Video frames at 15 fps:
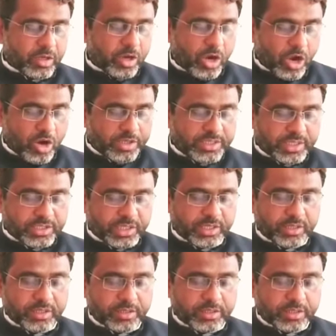और यदि
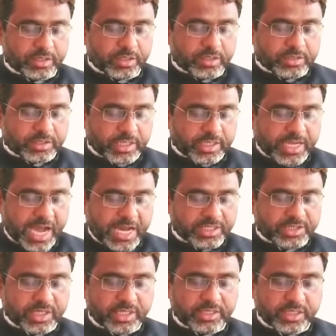सरकार
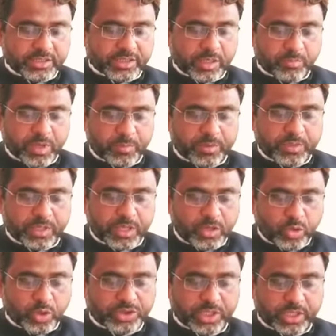से ये संभव नहीं
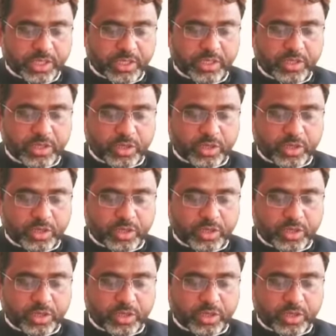हो सके